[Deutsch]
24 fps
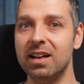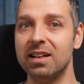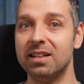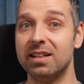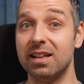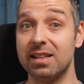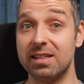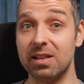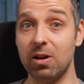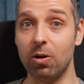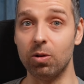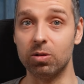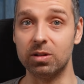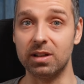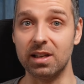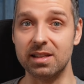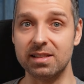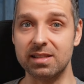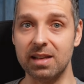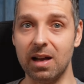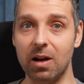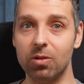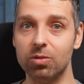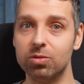dass auch
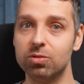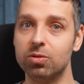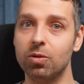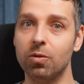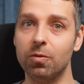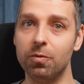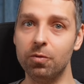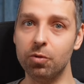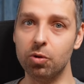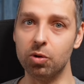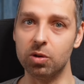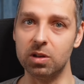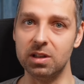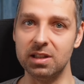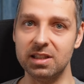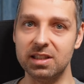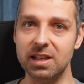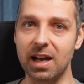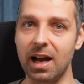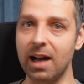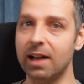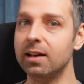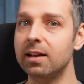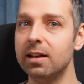das Auto
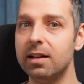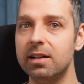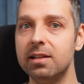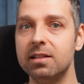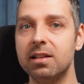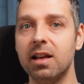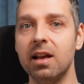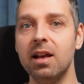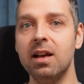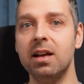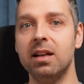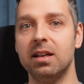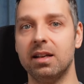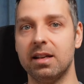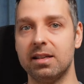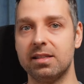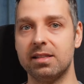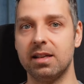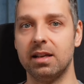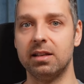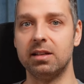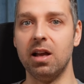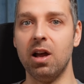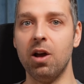wirklich anhält. Das
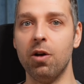hat